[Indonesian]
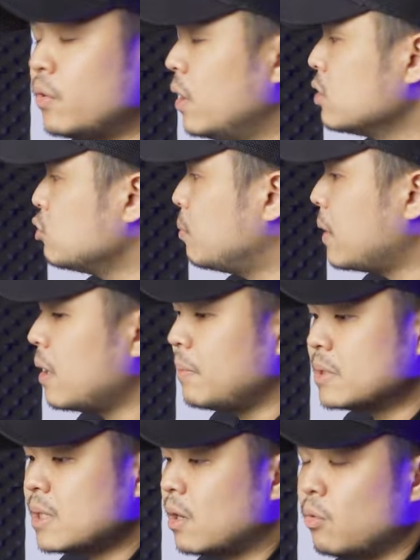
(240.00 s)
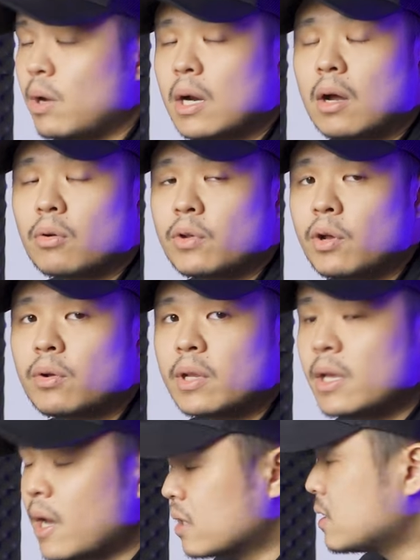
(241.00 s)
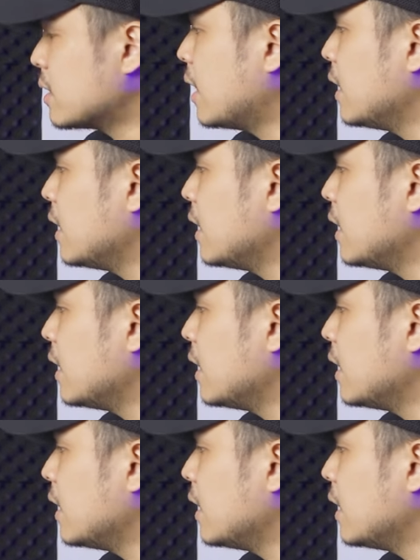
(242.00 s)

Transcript: audio supaya bisa keluar audio di headset